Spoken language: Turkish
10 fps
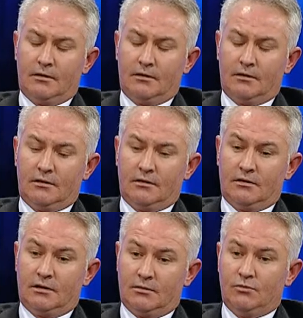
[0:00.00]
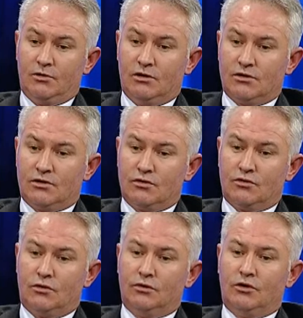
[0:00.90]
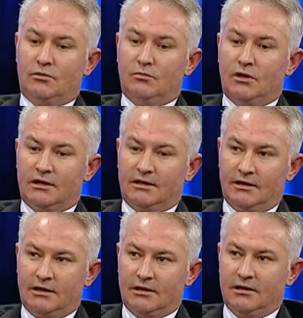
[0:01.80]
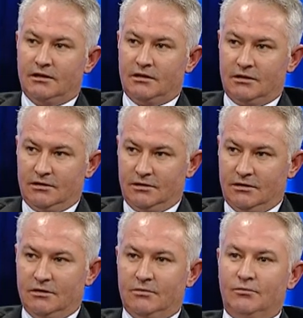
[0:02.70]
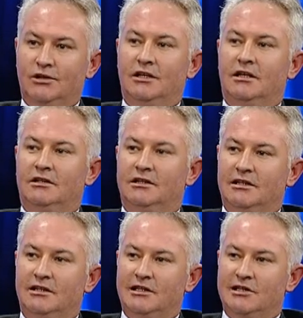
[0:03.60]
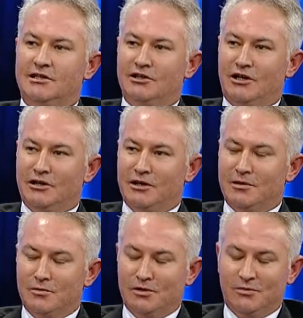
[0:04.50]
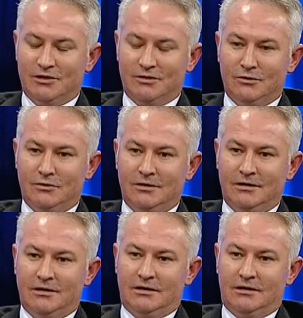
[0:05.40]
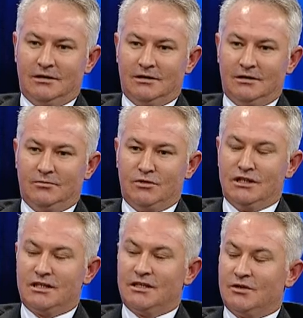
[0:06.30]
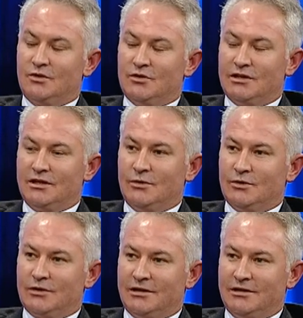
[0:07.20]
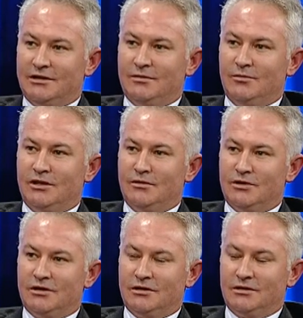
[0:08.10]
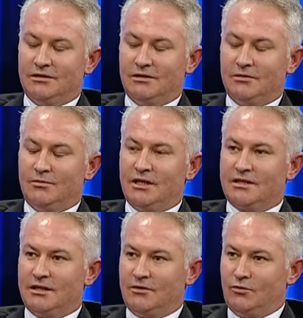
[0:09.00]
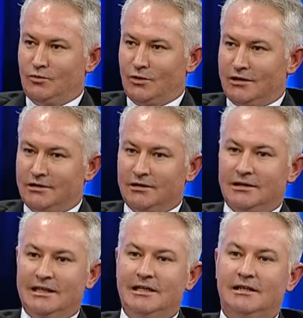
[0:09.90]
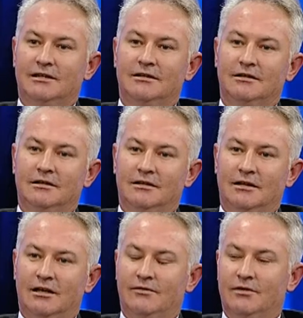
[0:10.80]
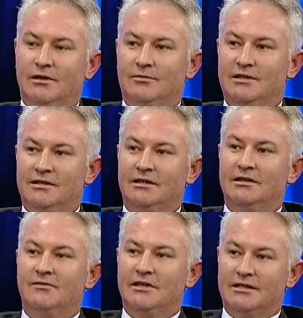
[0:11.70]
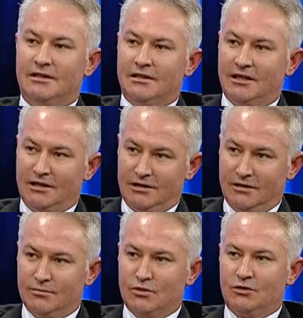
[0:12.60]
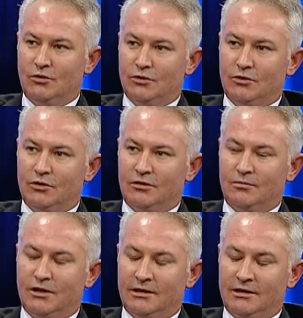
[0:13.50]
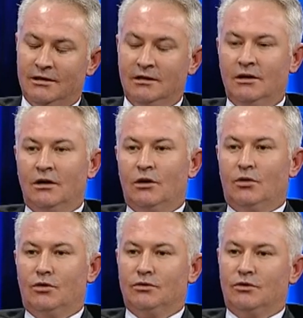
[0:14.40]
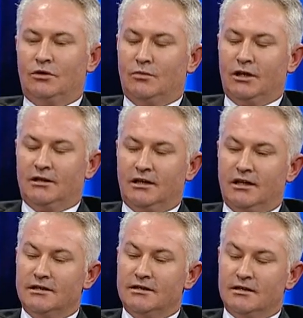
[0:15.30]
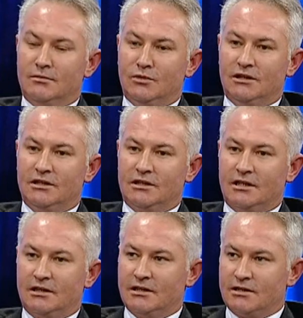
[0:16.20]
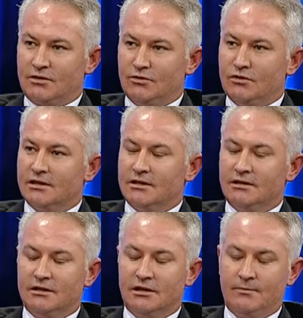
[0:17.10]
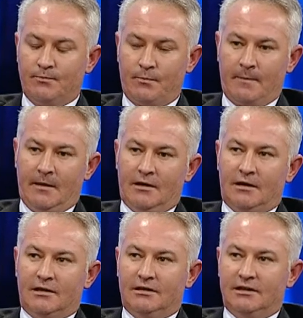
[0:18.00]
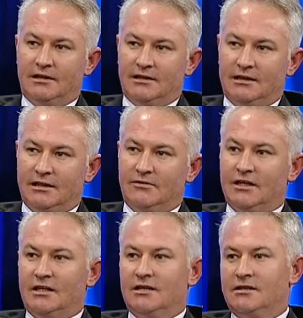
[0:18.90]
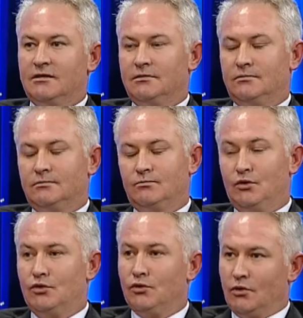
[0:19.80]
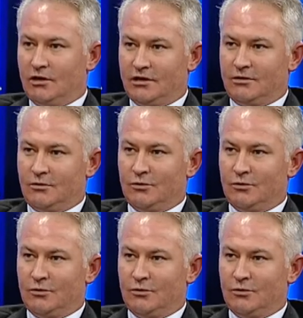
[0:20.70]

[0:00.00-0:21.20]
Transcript: Ee, Tabi biliyorsunuz 14 Mart tarihi e, bir evet, de Eriyedilik bir için anlamlı bir gün. E, ee, 1853'te dil bilimci e, Bersey Umar'ın ilk e, alfabesi Tiflis'te yayınlanmıştı 14 Mart'ta. 14 Mart aynı zamanda Çerkes dünyasında Adiye Dili ve Yazın Günü olarak